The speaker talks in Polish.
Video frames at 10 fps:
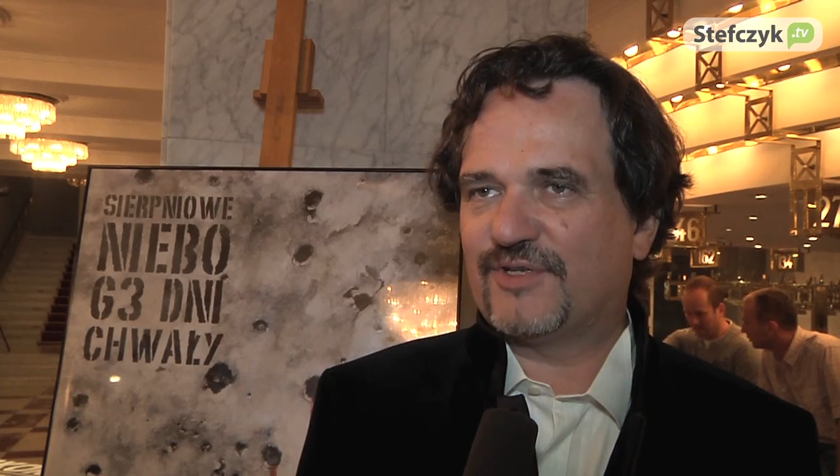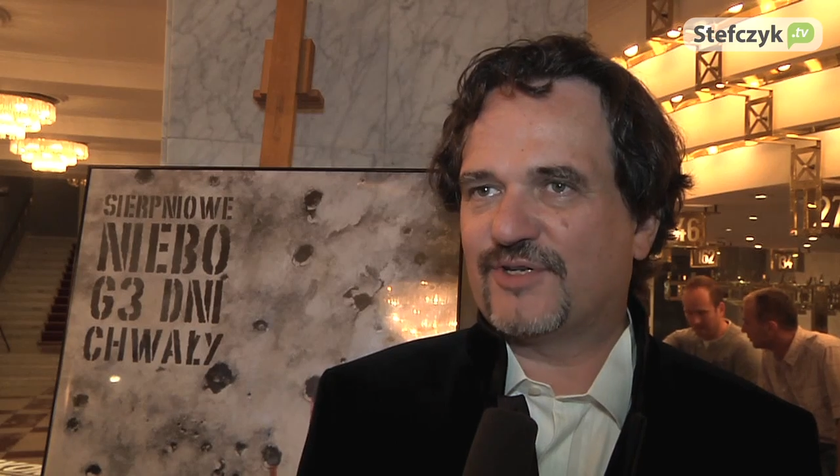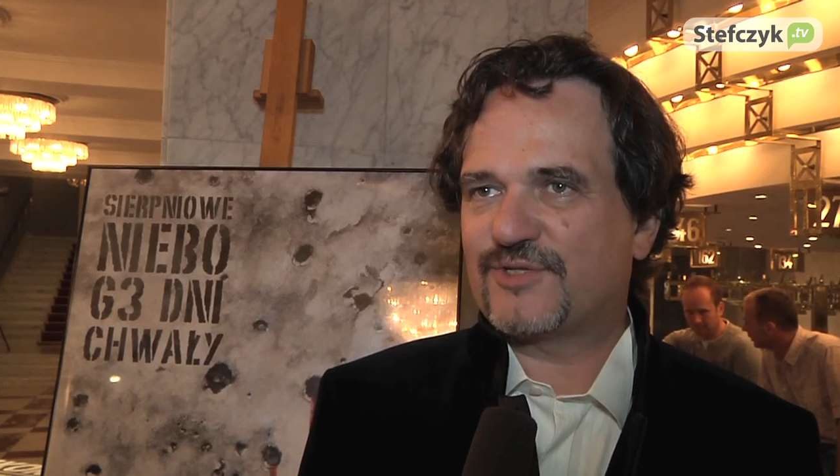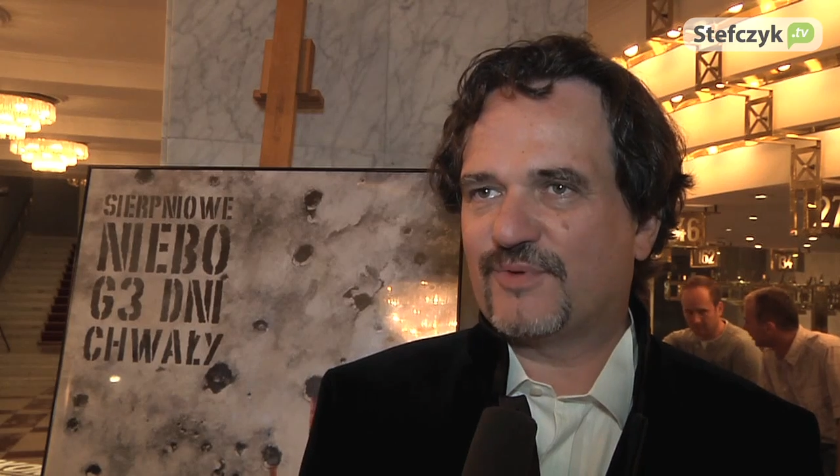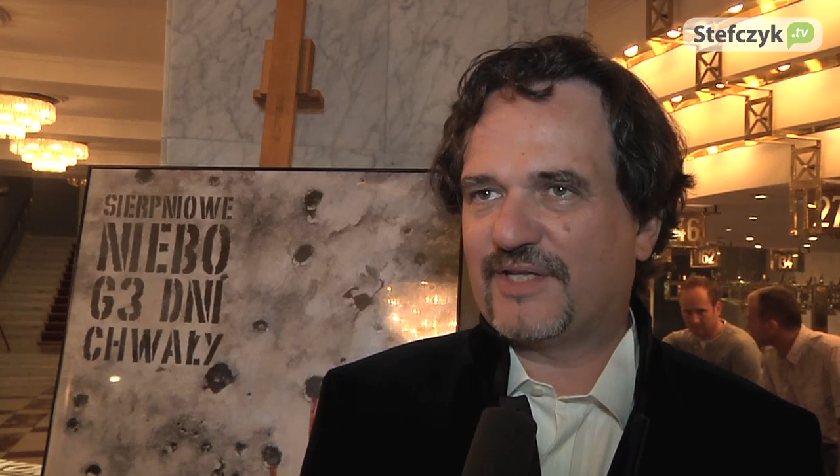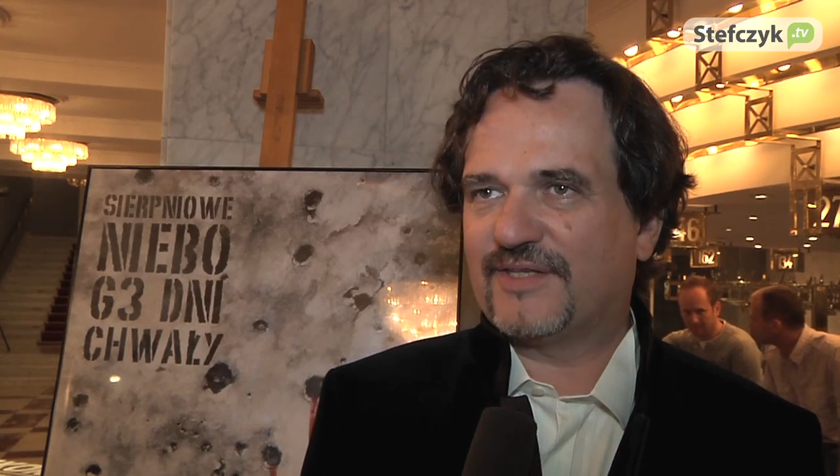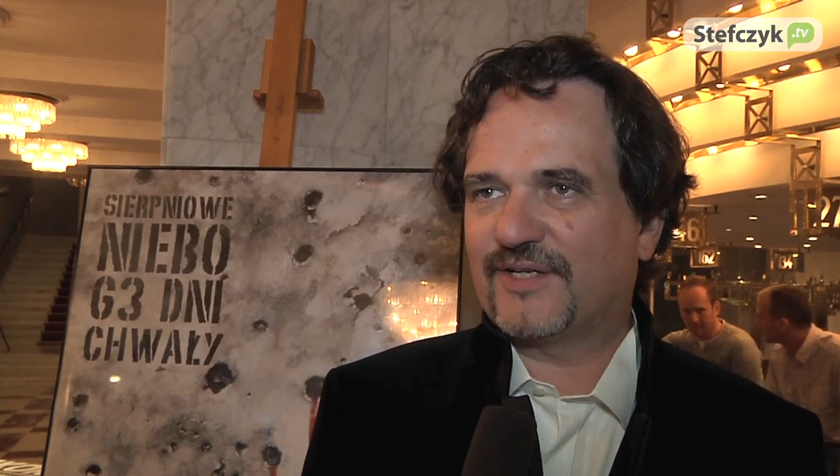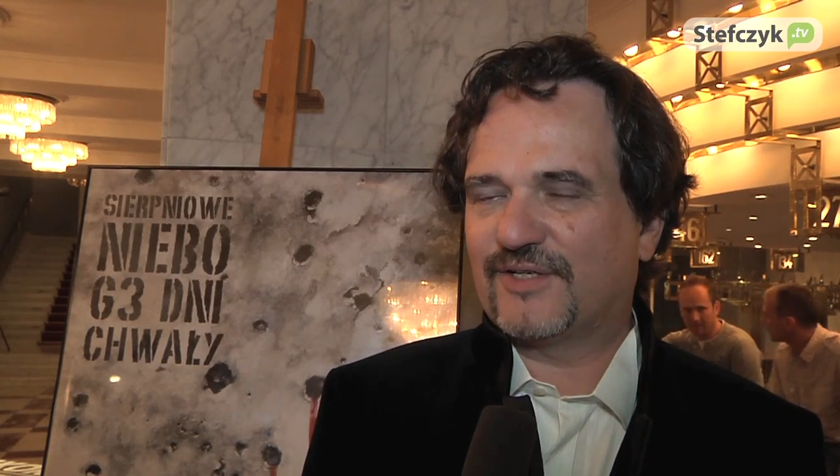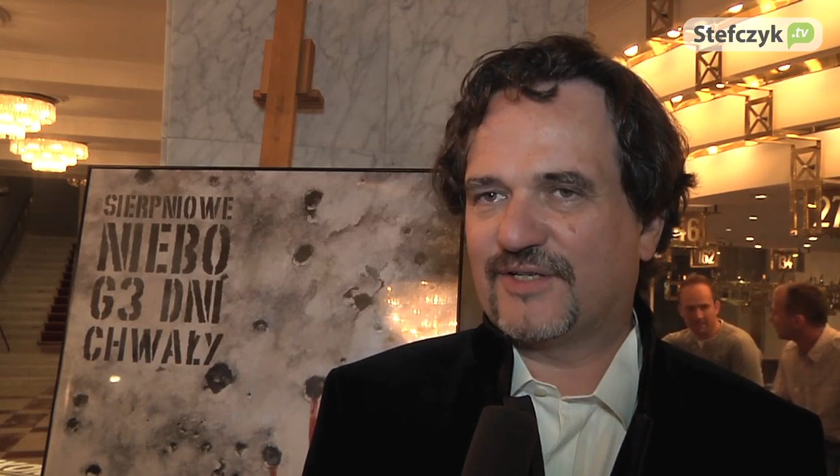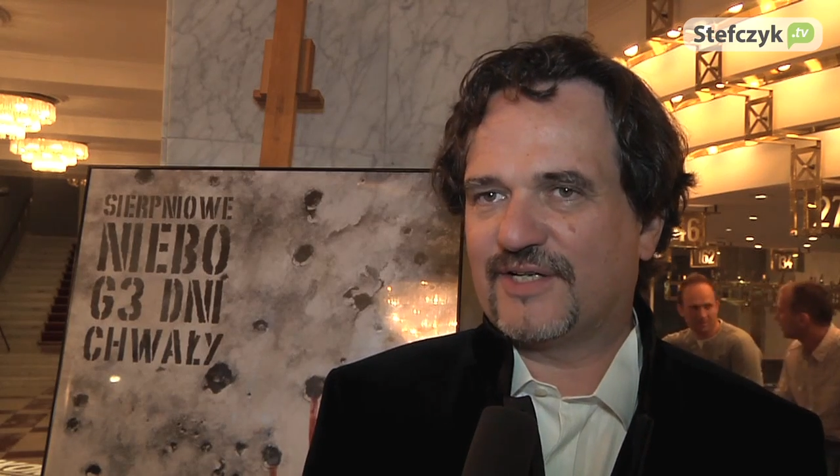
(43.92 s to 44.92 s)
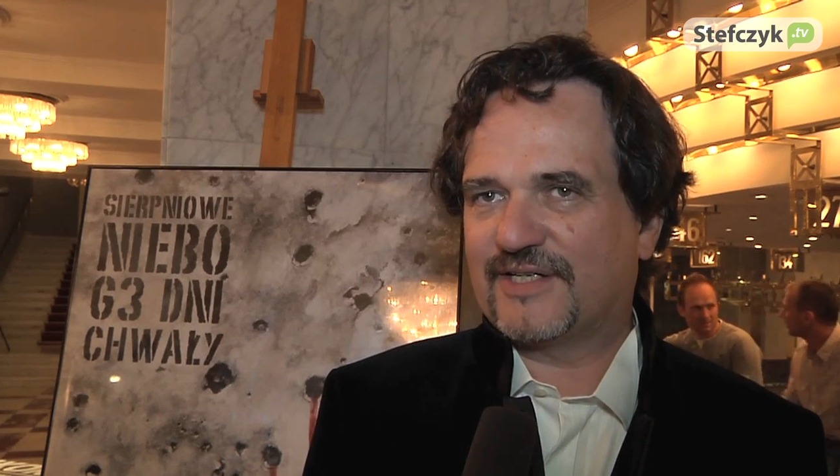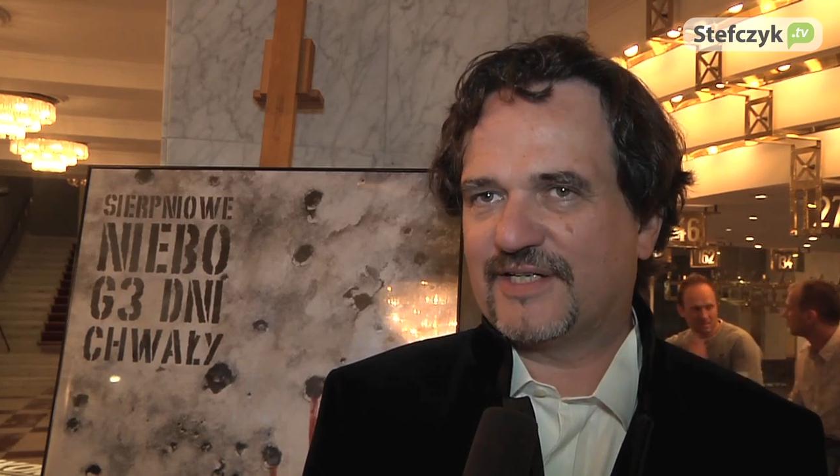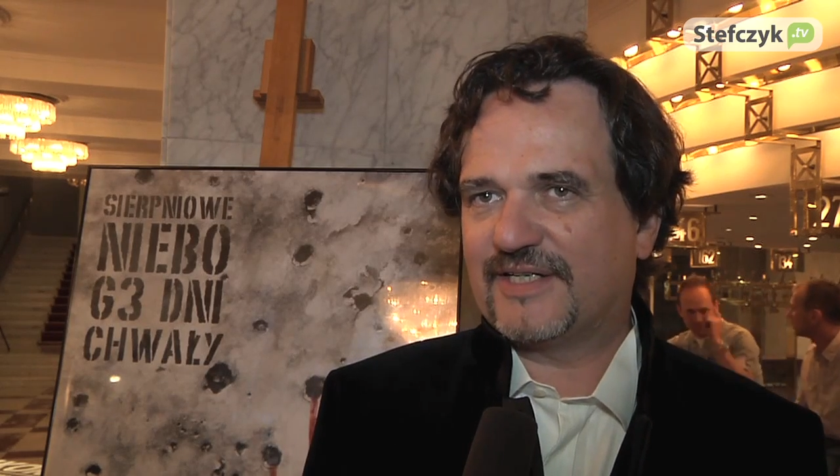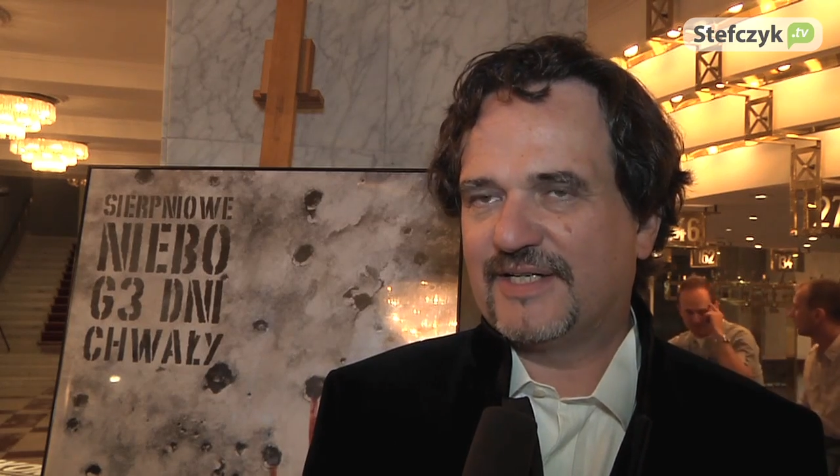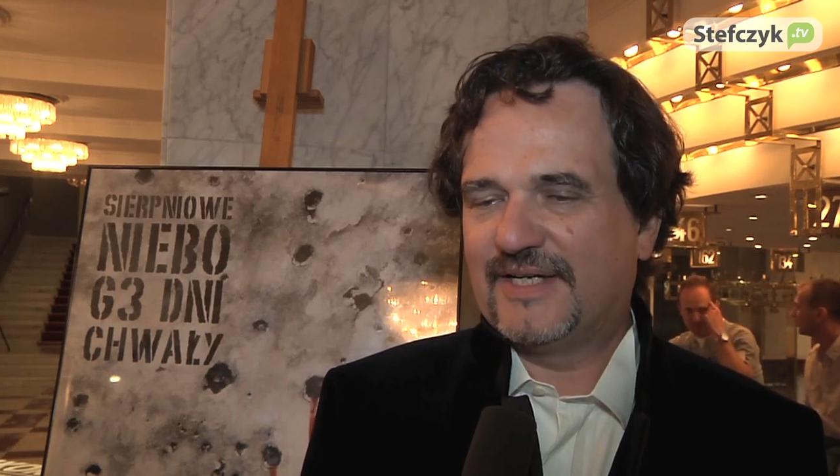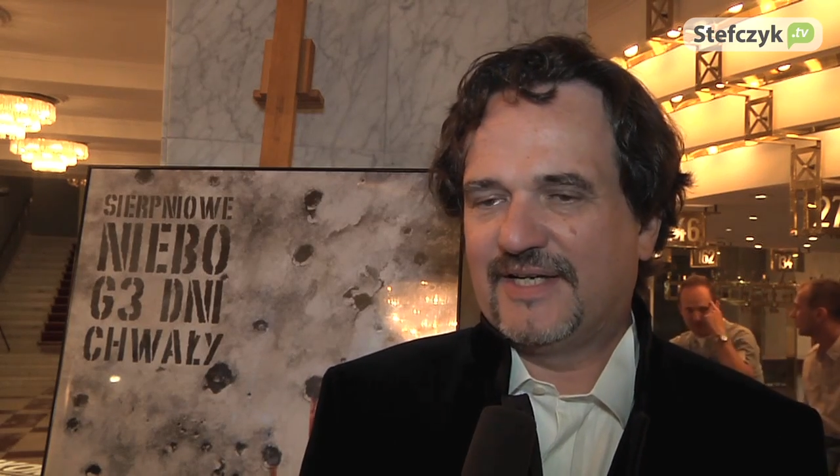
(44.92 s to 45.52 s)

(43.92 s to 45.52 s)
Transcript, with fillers: wynosił rannego kolegę